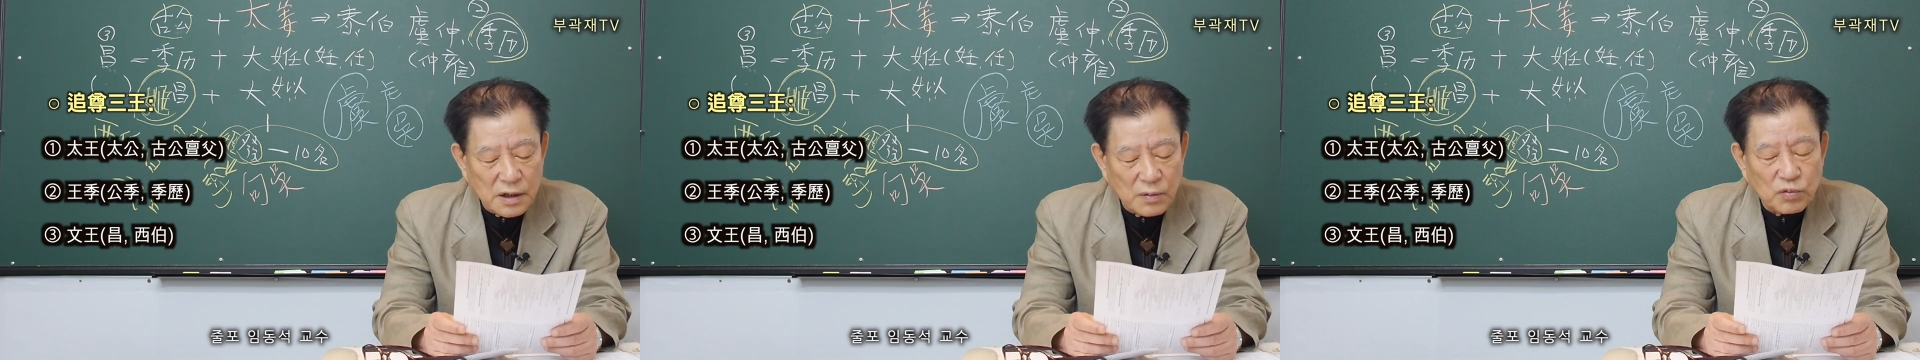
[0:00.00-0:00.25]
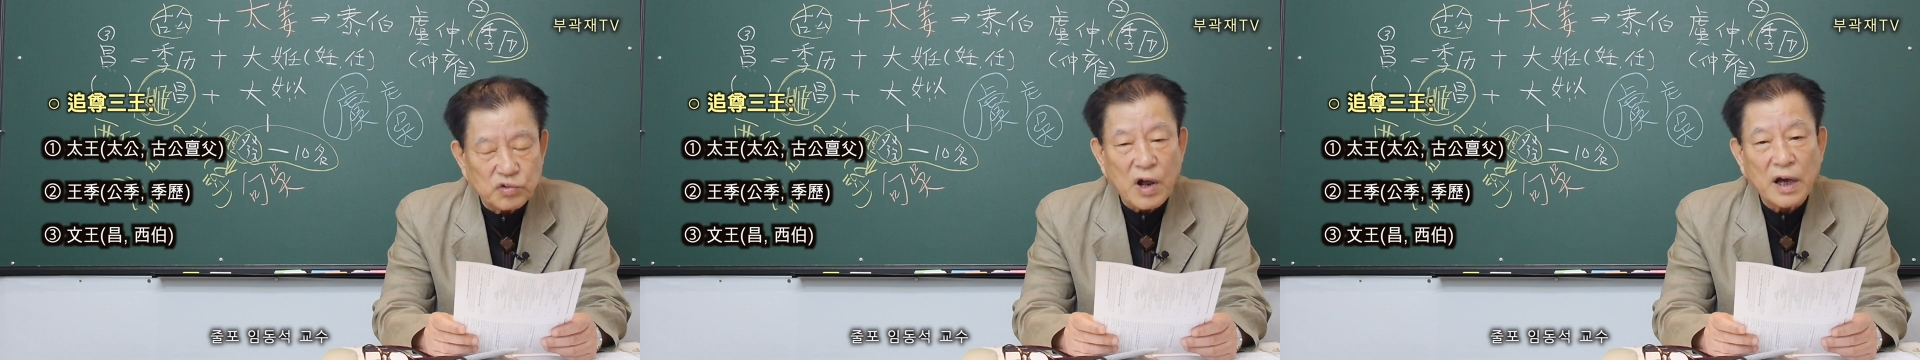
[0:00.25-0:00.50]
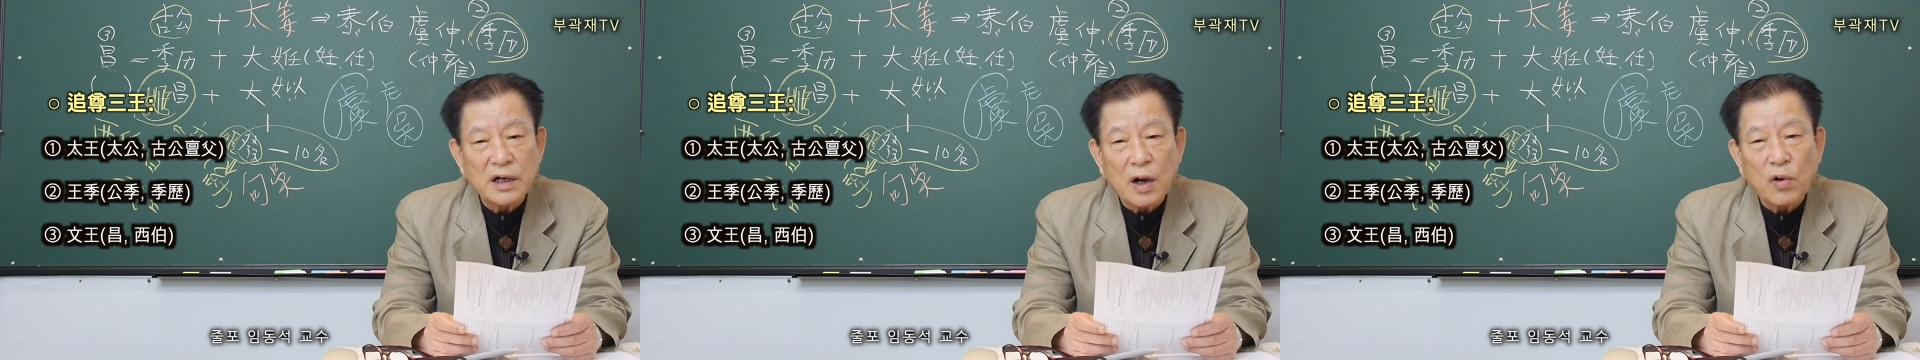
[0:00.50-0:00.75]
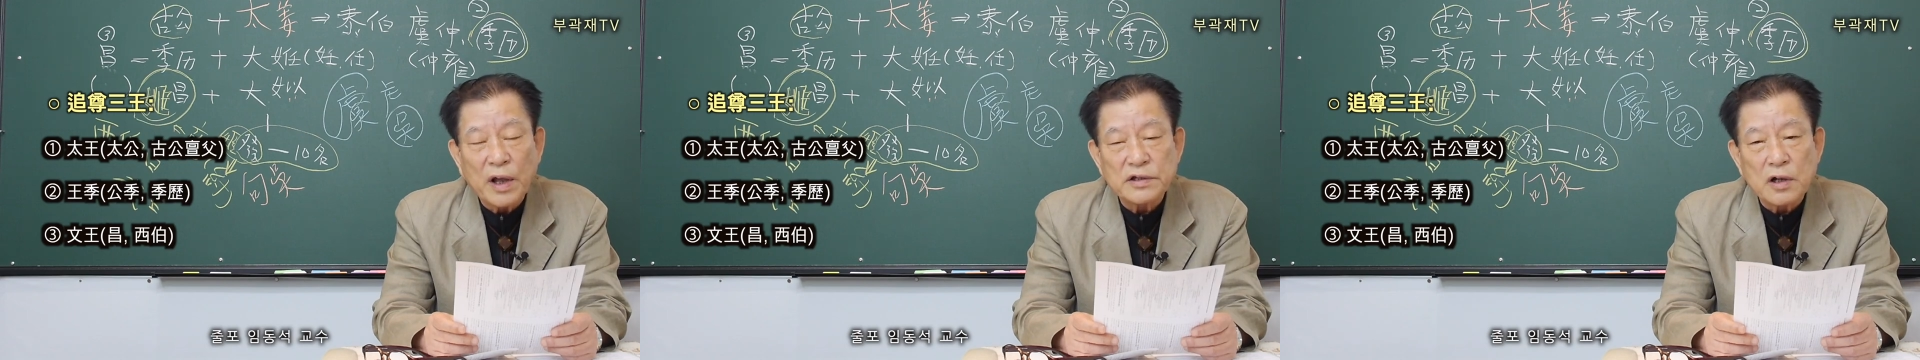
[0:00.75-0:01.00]

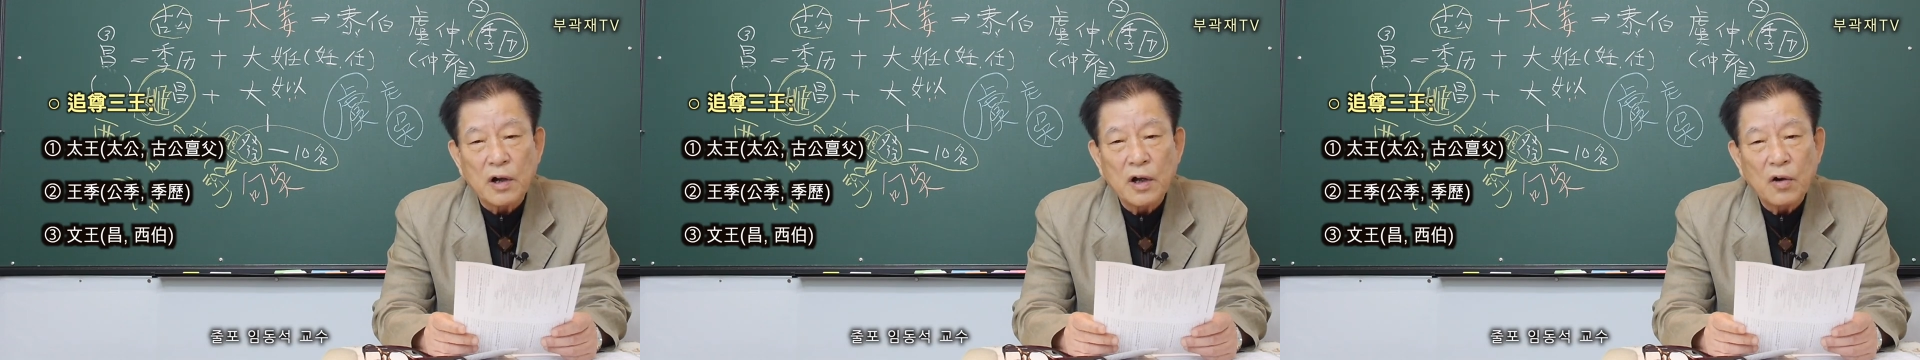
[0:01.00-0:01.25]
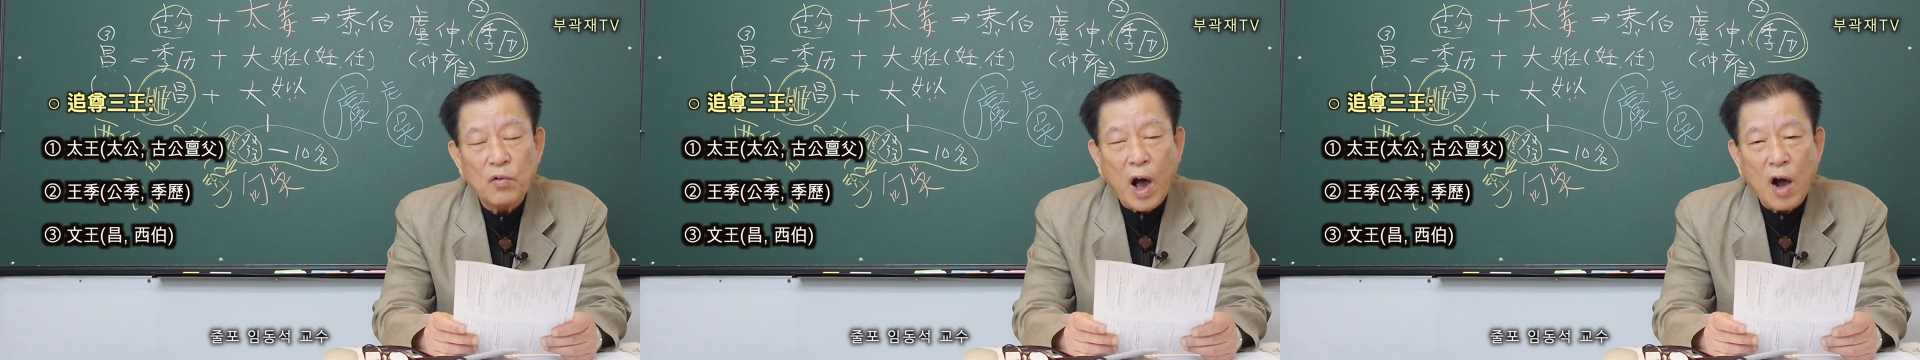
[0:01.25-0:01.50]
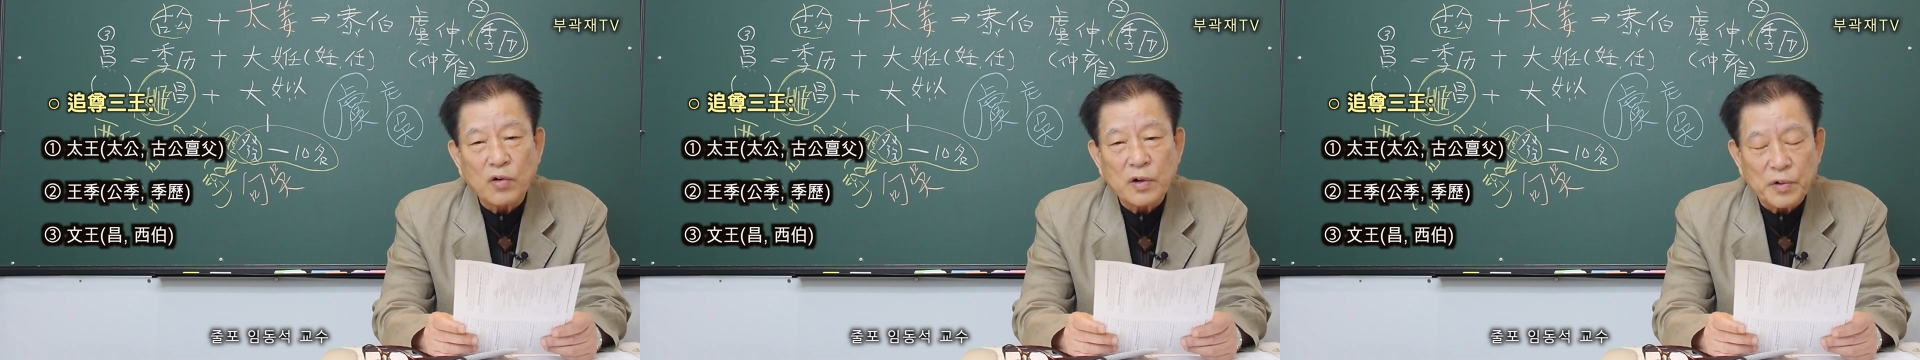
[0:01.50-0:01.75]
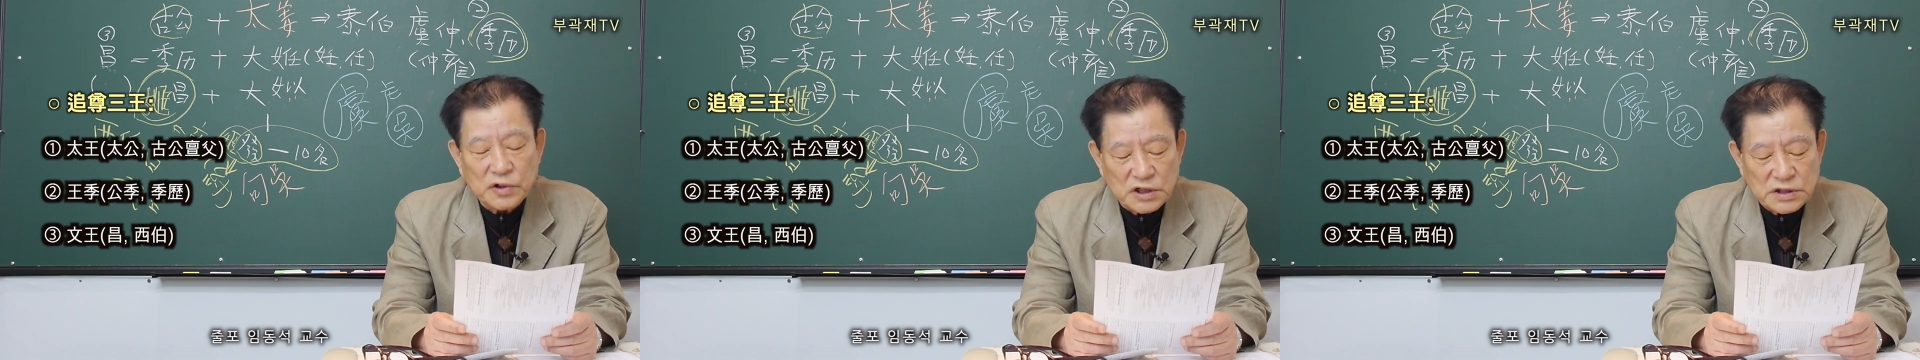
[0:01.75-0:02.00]
문왕이라고 해서 왕으로
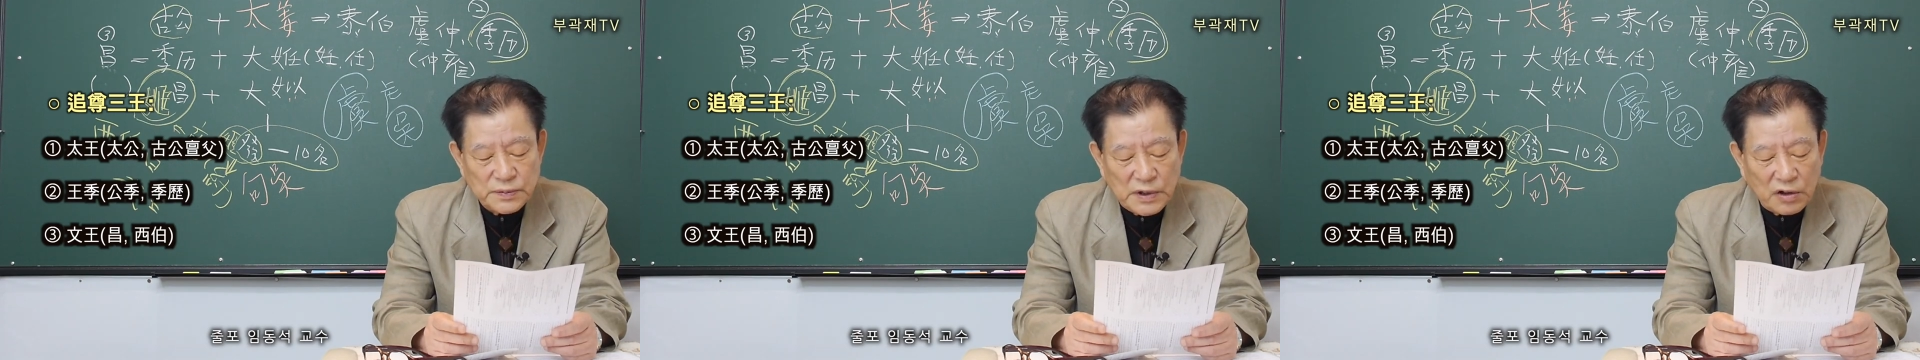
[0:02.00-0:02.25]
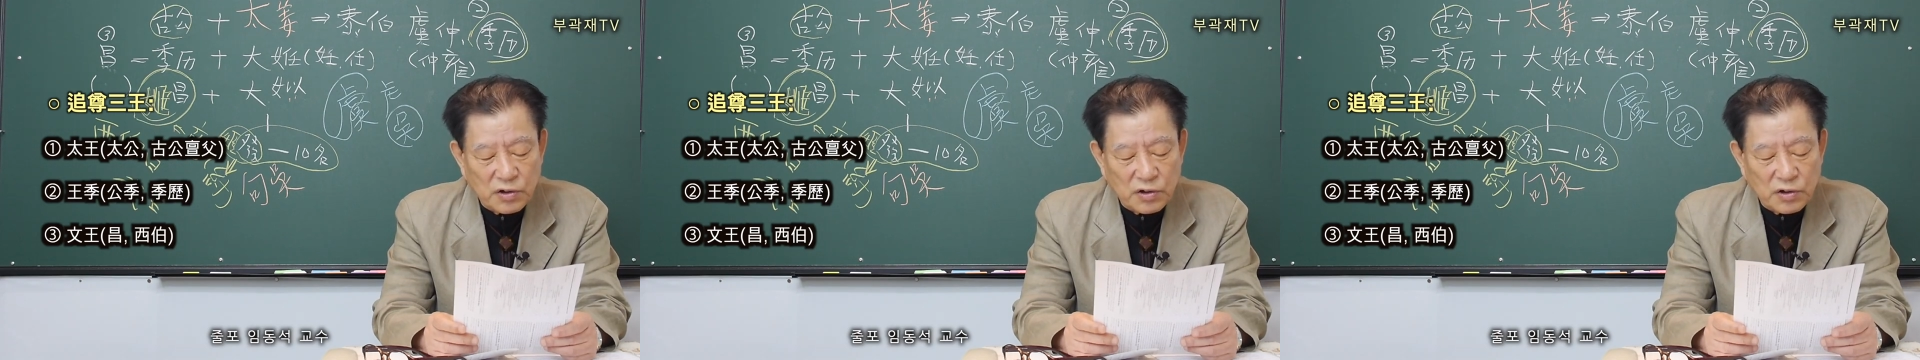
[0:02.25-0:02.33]
모셨습니다.